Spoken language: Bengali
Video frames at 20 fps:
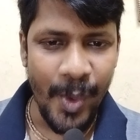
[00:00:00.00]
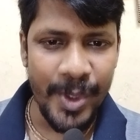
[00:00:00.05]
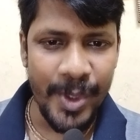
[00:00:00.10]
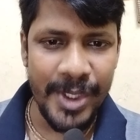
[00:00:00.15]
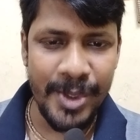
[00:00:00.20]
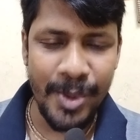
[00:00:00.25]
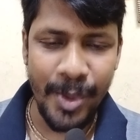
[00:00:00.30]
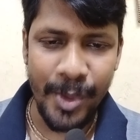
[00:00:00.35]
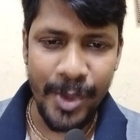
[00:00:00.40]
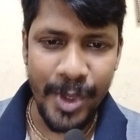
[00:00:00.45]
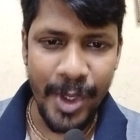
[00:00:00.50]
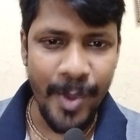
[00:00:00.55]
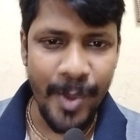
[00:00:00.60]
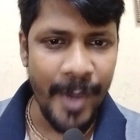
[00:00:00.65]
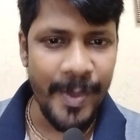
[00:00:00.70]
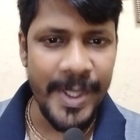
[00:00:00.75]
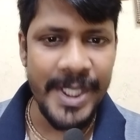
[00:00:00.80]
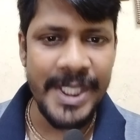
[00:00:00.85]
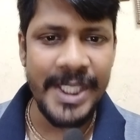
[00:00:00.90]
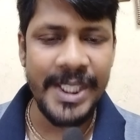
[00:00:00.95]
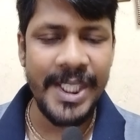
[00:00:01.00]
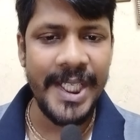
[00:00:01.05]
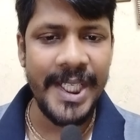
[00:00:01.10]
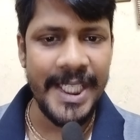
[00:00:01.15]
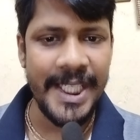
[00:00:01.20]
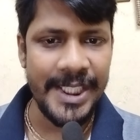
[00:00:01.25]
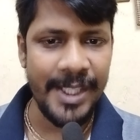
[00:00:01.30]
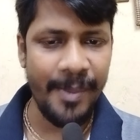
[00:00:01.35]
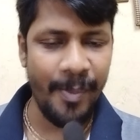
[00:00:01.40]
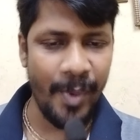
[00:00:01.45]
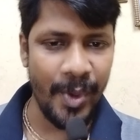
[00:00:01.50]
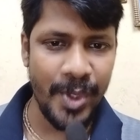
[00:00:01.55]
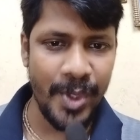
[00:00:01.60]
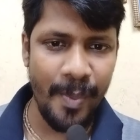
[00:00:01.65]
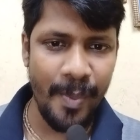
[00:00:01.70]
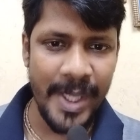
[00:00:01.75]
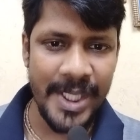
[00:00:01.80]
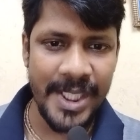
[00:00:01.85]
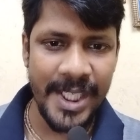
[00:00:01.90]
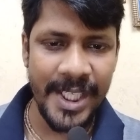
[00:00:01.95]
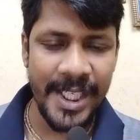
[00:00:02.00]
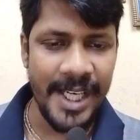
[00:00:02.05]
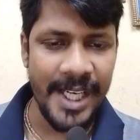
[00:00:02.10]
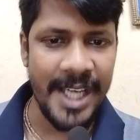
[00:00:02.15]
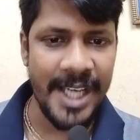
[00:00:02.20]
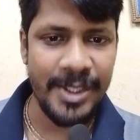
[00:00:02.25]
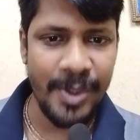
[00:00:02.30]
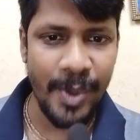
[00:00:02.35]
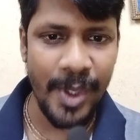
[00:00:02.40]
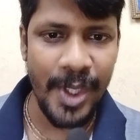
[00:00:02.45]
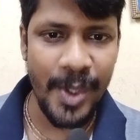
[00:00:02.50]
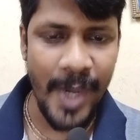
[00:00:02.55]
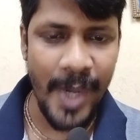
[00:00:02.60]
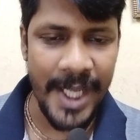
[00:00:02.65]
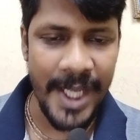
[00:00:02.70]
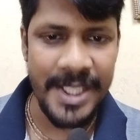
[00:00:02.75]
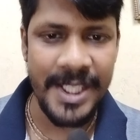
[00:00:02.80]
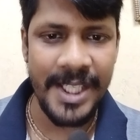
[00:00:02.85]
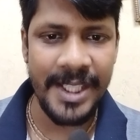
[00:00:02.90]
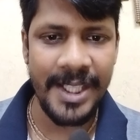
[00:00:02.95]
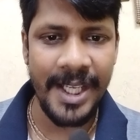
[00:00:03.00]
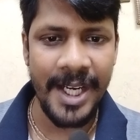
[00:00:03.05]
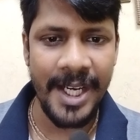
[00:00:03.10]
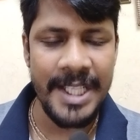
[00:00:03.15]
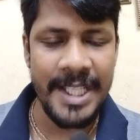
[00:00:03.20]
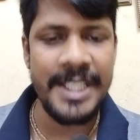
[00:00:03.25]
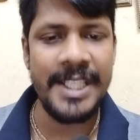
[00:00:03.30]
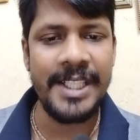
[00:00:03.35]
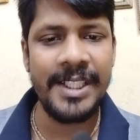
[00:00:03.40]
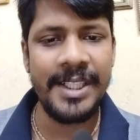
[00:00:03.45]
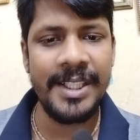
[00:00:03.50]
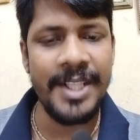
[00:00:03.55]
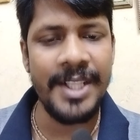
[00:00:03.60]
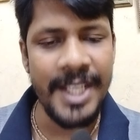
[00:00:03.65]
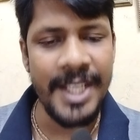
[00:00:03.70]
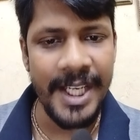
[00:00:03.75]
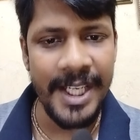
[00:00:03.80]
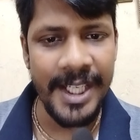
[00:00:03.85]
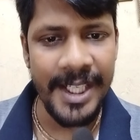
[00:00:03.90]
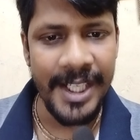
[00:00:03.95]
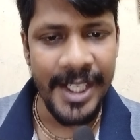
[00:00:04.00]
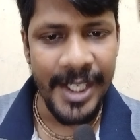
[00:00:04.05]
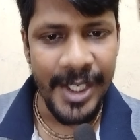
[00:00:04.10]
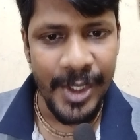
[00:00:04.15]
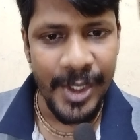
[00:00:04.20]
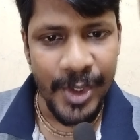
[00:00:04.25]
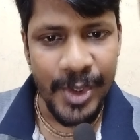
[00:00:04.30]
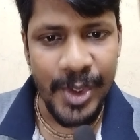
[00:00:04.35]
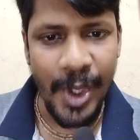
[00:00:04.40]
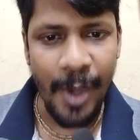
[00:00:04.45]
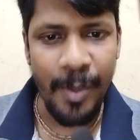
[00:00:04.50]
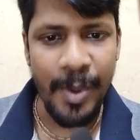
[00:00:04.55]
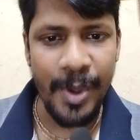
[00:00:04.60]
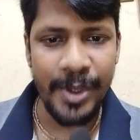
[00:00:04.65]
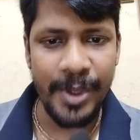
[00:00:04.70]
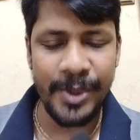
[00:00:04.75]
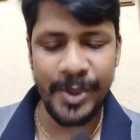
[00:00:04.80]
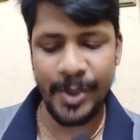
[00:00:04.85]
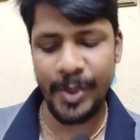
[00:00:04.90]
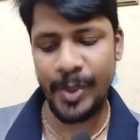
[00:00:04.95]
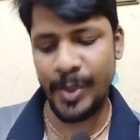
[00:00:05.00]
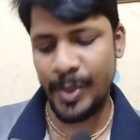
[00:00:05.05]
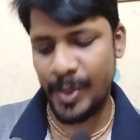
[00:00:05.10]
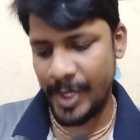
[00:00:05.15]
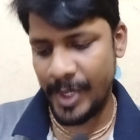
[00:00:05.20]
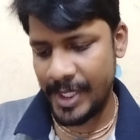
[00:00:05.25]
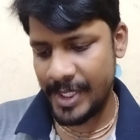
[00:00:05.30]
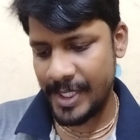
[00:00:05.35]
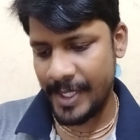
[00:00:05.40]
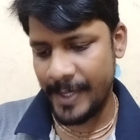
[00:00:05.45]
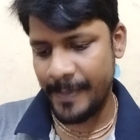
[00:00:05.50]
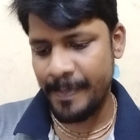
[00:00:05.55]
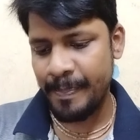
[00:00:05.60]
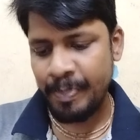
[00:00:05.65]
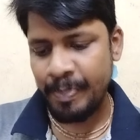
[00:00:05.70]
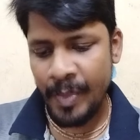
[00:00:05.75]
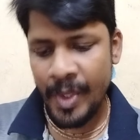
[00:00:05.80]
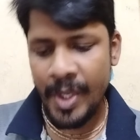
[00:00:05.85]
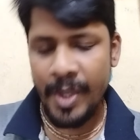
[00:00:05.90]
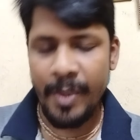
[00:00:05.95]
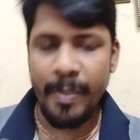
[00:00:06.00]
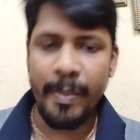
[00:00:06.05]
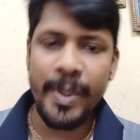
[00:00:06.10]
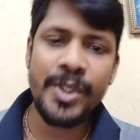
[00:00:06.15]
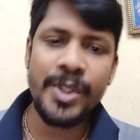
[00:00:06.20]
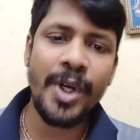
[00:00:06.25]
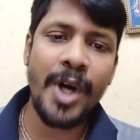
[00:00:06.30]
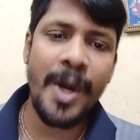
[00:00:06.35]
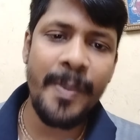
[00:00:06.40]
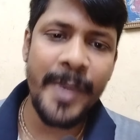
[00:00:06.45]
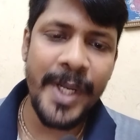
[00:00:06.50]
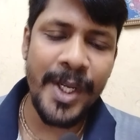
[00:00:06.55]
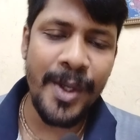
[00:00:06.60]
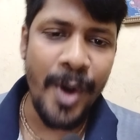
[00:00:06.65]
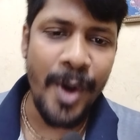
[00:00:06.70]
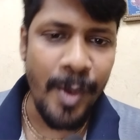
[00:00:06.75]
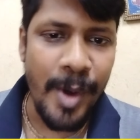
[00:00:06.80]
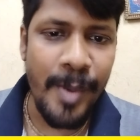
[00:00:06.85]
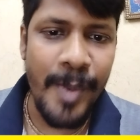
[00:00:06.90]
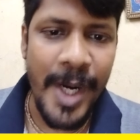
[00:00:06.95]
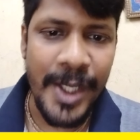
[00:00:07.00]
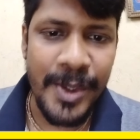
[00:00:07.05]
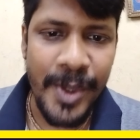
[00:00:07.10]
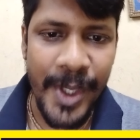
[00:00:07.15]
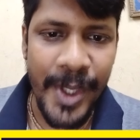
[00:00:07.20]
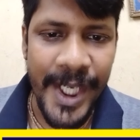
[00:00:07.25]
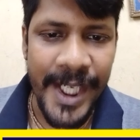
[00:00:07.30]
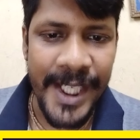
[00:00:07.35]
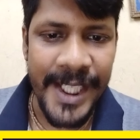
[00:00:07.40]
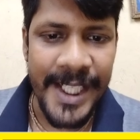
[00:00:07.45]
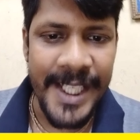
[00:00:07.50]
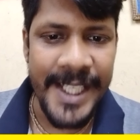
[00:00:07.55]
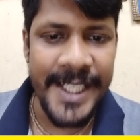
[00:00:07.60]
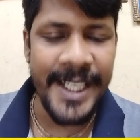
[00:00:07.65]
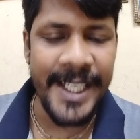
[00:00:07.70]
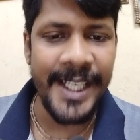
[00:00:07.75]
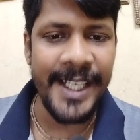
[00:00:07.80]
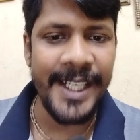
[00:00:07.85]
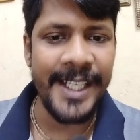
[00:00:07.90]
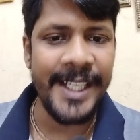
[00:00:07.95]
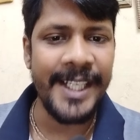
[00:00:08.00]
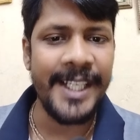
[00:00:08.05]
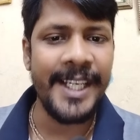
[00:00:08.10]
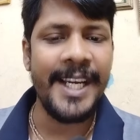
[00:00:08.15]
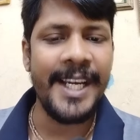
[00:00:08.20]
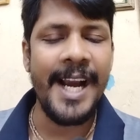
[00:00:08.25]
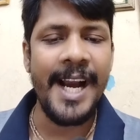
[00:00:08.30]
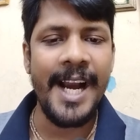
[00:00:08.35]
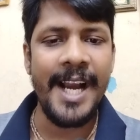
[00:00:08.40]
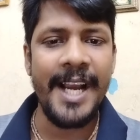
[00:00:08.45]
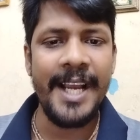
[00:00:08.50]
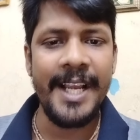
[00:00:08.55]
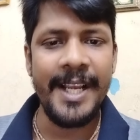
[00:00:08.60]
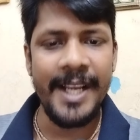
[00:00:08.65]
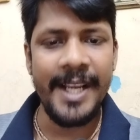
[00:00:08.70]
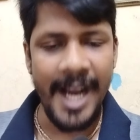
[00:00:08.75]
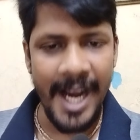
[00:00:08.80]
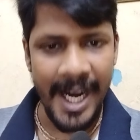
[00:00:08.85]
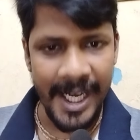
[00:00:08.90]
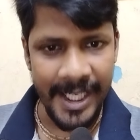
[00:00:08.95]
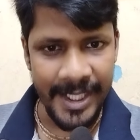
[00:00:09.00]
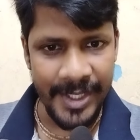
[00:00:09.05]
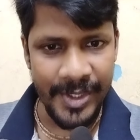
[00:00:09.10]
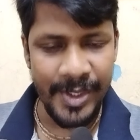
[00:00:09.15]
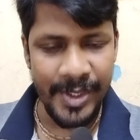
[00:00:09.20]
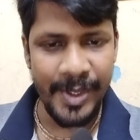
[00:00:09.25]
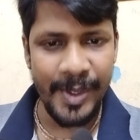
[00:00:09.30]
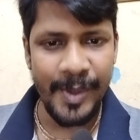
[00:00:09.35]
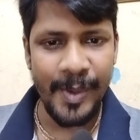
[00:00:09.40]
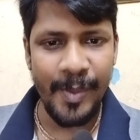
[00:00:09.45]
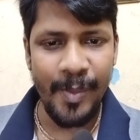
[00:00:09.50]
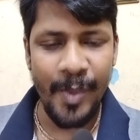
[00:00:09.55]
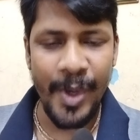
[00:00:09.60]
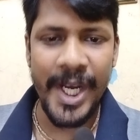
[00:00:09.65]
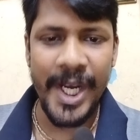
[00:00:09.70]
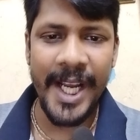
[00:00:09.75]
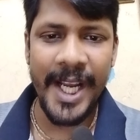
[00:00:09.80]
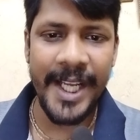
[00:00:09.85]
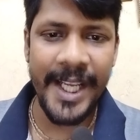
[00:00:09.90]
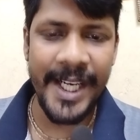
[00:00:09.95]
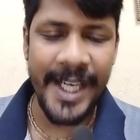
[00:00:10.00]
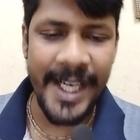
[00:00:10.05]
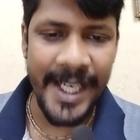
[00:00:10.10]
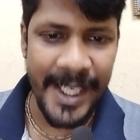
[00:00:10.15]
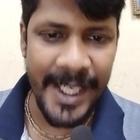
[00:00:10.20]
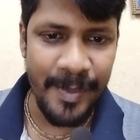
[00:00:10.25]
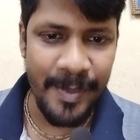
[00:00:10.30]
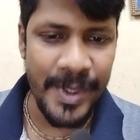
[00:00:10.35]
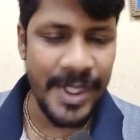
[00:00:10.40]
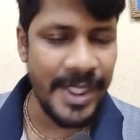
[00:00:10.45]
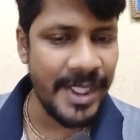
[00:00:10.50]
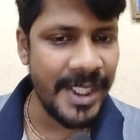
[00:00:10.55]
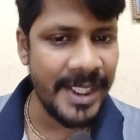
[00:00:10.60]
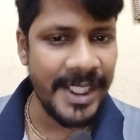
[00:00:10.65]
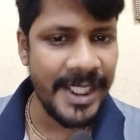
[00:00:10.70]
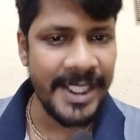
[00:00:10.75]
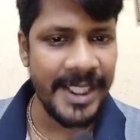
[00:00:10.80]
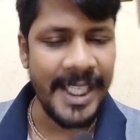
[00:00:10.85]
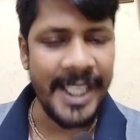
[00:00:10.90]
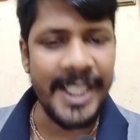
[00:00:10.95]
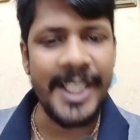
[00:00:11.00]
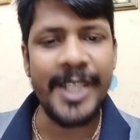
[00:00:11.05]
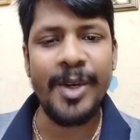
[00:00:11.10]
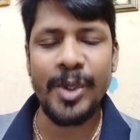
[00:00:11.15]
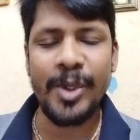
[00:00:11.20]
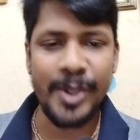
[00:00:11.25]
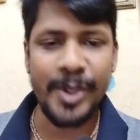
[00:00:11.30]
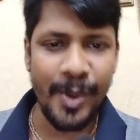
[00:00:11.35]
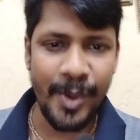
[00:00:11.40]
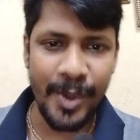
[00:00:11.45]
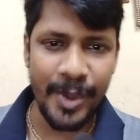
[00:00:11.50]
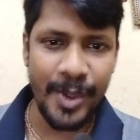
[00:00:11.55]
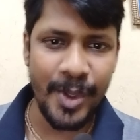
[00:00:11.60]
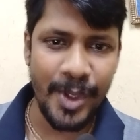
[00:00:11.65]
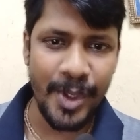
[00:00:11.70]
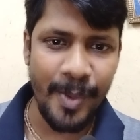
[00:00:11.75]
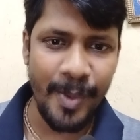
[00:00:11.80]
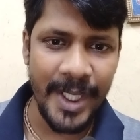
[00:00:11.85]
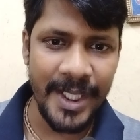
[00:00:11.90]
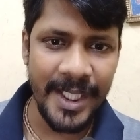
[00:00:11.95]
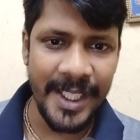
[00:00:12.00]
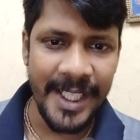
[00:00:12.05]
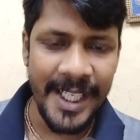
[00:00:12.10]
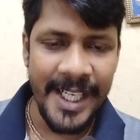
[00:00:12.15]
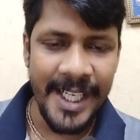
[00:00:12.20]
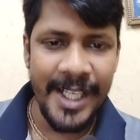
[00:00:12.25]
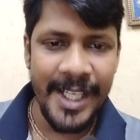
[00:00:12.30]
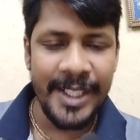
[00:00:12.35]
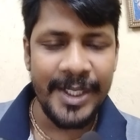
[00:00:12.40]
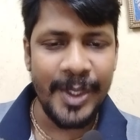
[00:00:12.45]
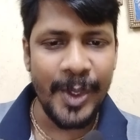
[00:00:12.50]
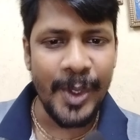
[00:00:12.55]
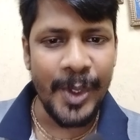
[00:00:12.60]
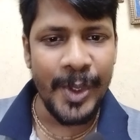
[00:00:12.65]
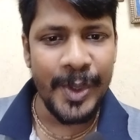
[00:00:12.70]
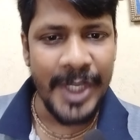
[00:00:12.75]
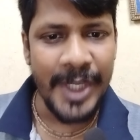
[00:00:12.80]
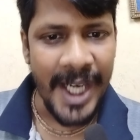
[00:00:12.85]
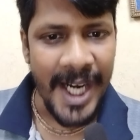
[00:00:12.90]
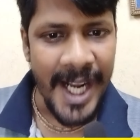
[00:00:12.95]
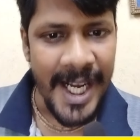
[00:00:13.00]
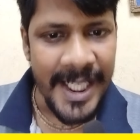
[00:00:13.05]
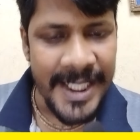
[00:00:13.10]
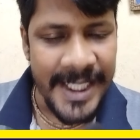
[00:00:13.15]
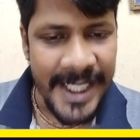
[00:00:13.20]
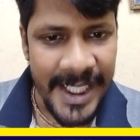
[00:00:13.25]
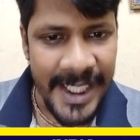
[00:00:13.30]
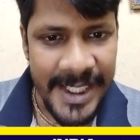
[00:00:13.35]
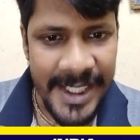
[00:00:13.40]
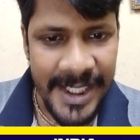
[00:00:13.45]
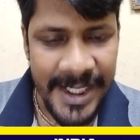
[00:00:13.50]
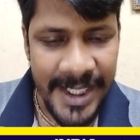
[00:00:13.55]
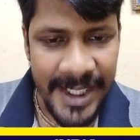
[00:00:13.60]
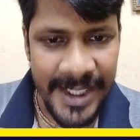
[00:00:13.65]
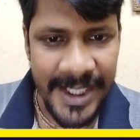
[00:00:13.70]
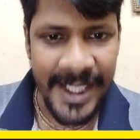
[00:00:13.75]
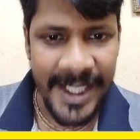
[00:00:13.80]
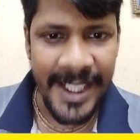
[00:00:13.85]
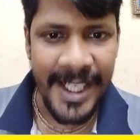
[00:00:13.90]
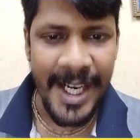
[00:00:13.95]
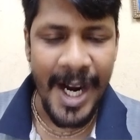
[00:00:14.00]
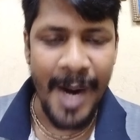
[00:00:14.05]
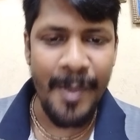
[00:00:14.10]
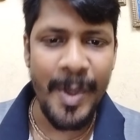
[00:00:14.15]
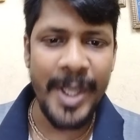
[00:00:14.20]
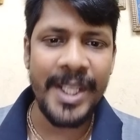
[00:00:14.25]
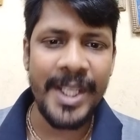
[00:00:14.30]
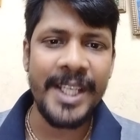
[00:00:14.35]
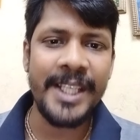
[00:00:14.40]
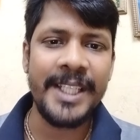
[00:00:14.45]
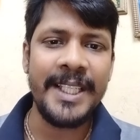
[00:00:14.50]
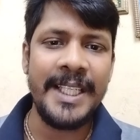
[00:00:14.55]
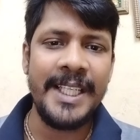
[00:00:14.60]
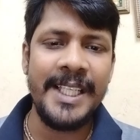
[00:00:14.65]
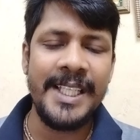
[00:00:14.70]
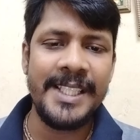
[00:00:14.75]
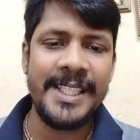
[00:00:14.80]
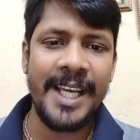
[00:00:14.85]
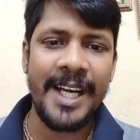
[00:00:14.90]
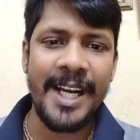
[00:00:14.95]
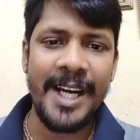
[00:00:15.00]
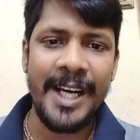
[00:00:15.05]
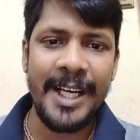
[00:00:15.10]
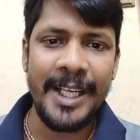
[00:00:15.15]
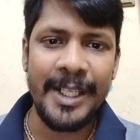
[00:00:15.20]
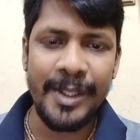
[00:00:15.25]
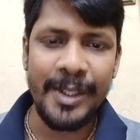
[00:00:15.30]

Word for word: অতি সুন্দরভাবে জিতে নিয়েছে প্রথম ম্যাচে নিরাশ হলেও আজকে তারা জিত দিয়ে সফর শুরু করেছে বিশ্বকাপের নবম আসরে যে আজ মহিলা ক্রিকেট টিম জিতেছে তাদের অসংখ্য ধন্যবাদ তো তারা আজকে জিতেছে আমাদের যারা